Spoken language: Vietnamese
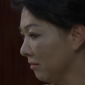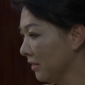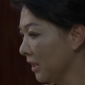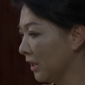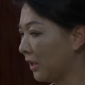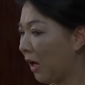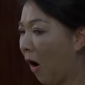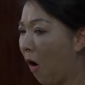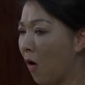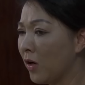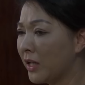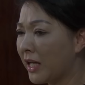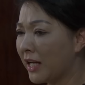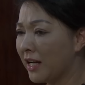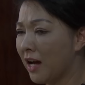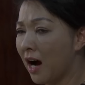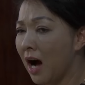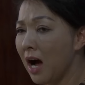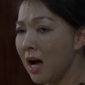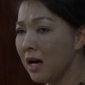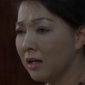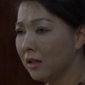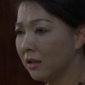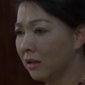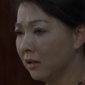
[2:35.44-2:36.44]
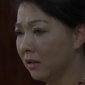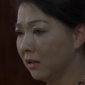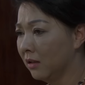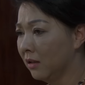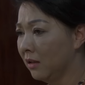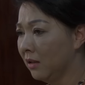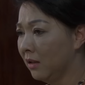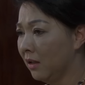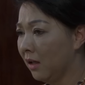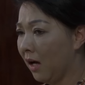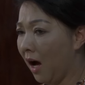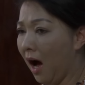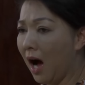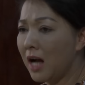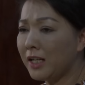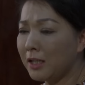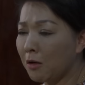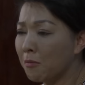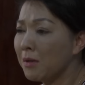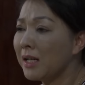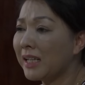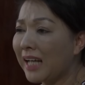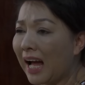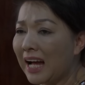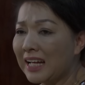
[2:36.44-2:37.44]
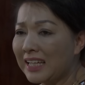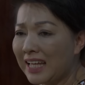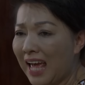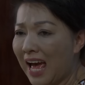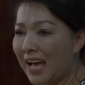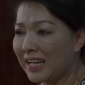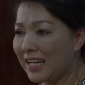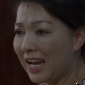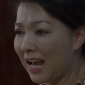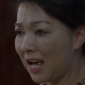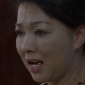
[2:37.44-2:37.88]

Chứ còn gì nữa. Ở trong cái căn nhà